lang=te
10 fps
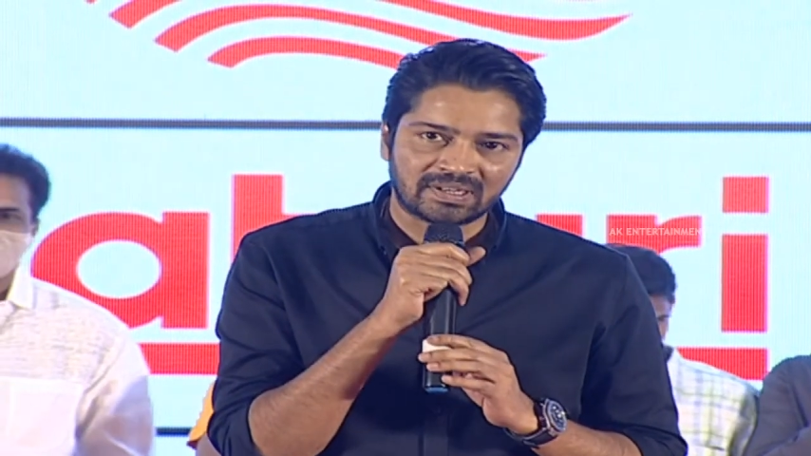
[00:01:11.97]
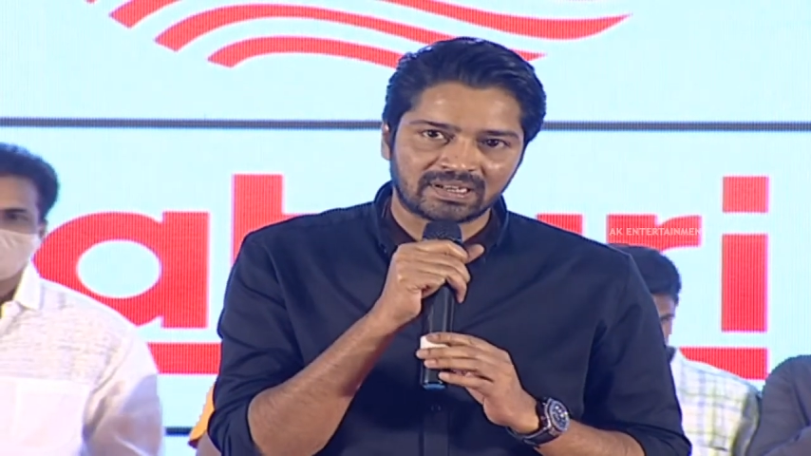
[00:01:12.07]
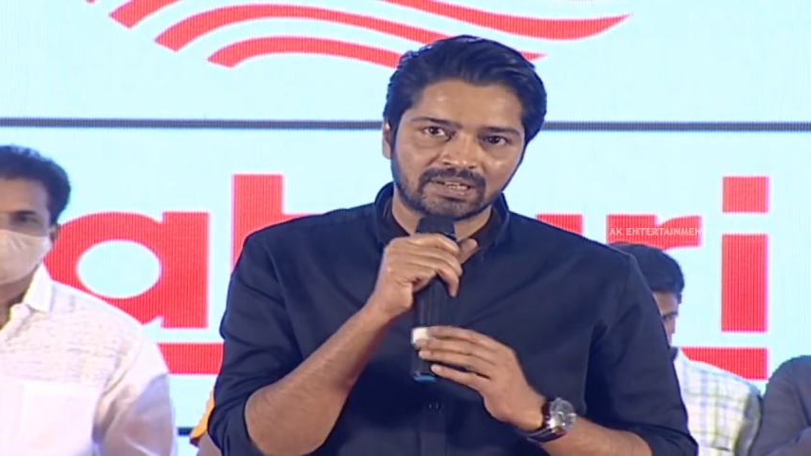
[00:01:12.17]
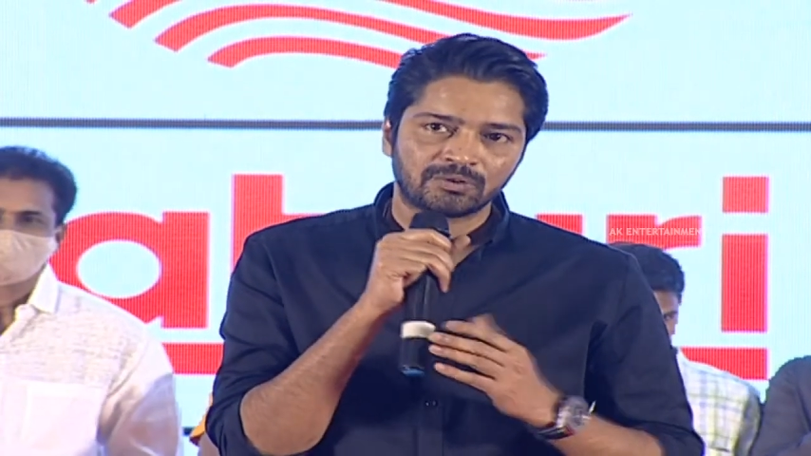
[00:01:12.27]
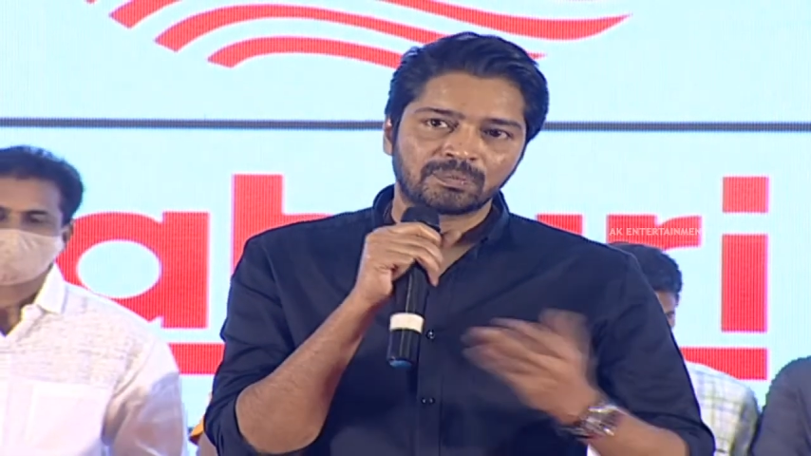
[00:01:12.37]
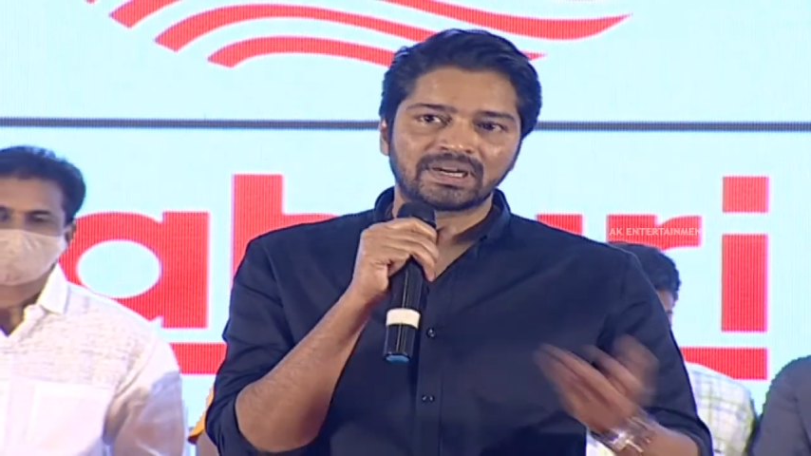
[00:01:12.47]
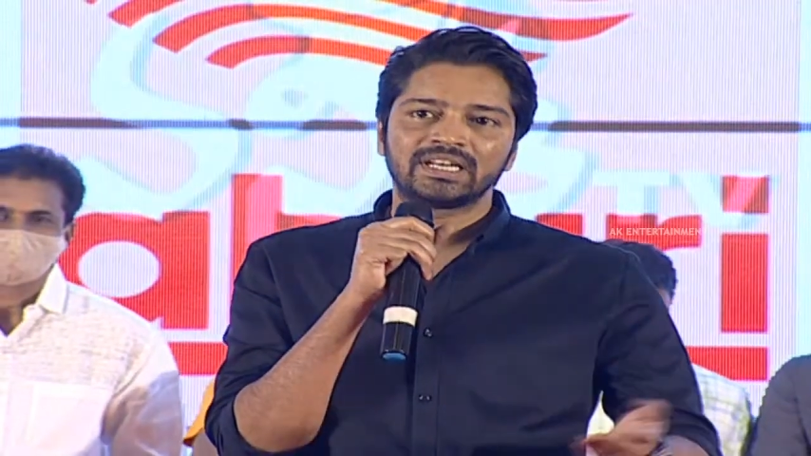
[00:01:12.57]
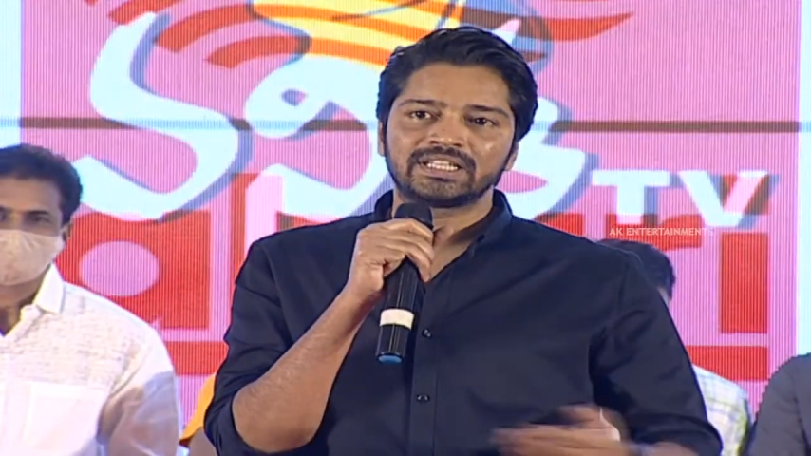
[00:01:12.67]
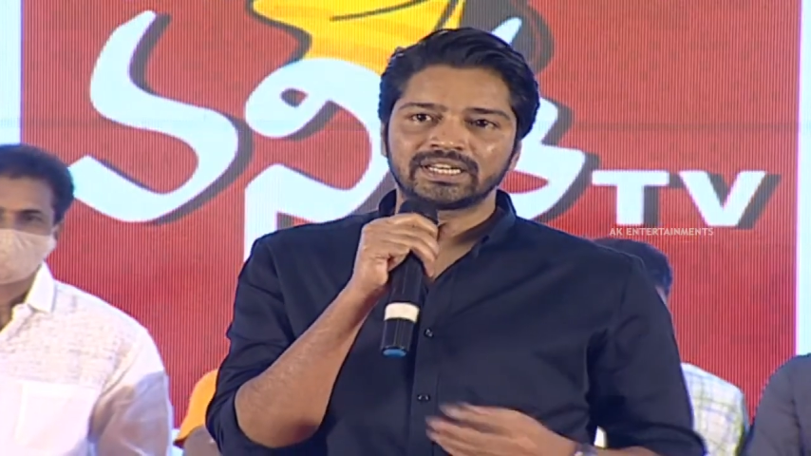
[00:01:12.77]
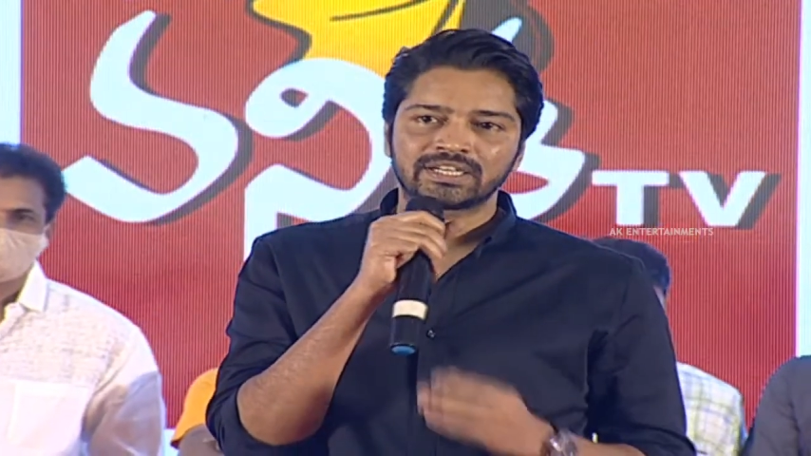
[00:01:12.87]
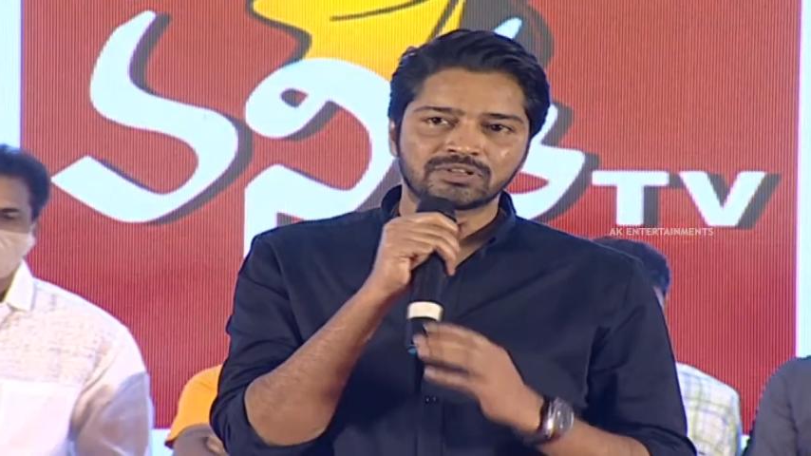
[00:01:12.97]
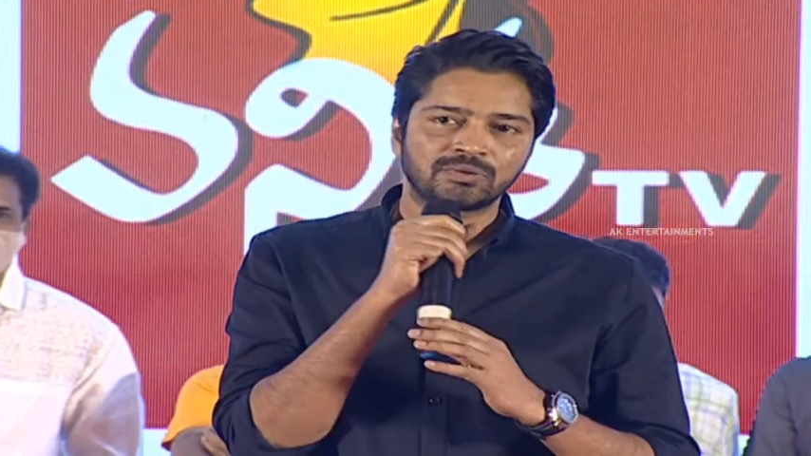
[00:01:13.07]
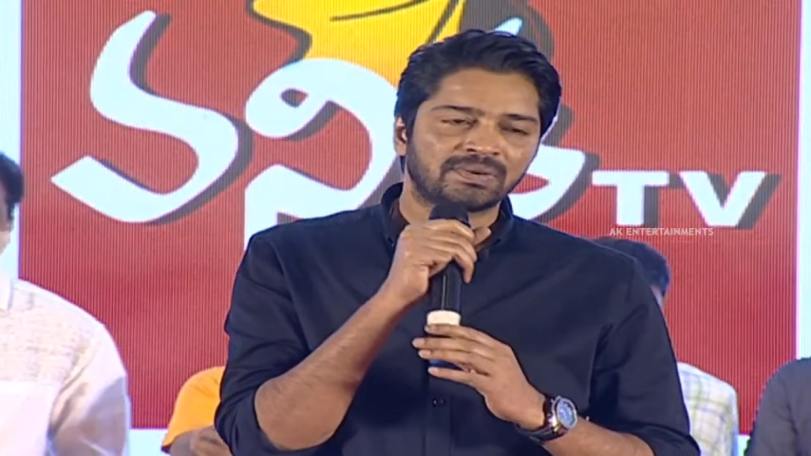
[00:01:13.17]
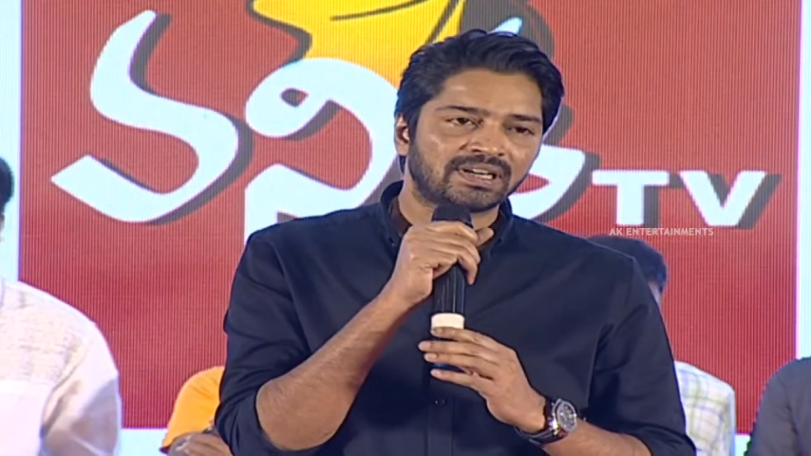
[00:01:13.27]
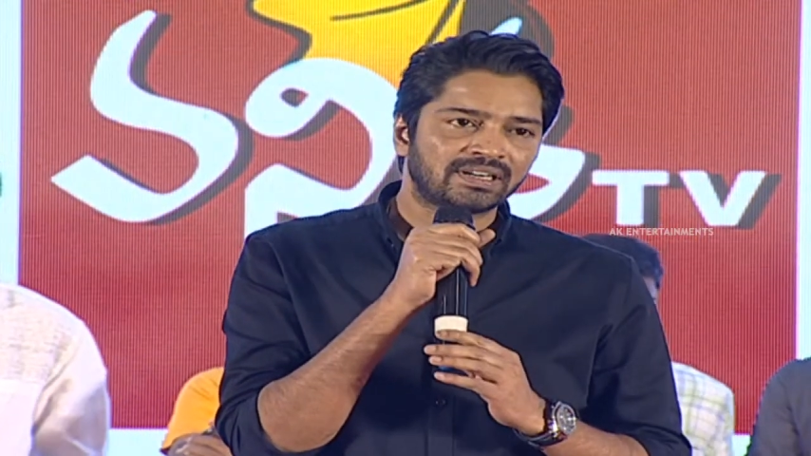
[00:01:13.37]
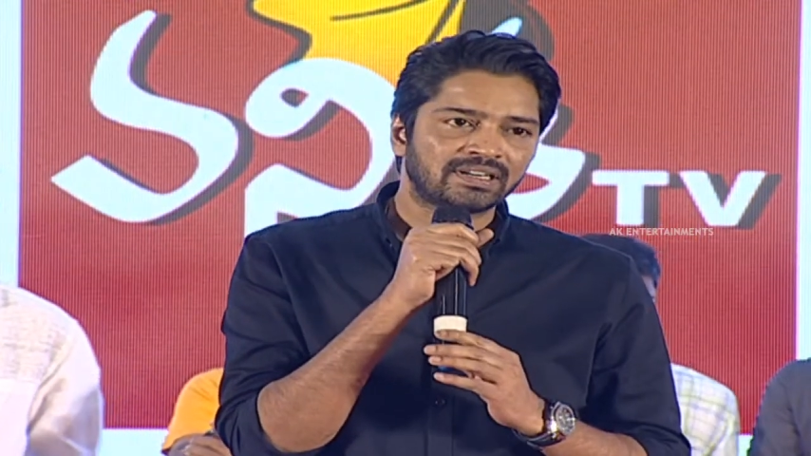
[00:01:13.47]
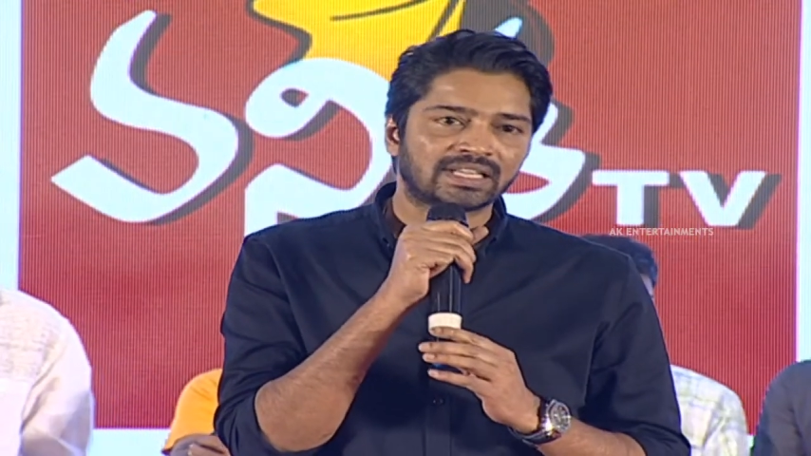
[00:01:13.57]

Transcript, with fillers: అంటే ఓపెన్ అయినాయి థియేటర్స్ ఓపెన్ అయినాయి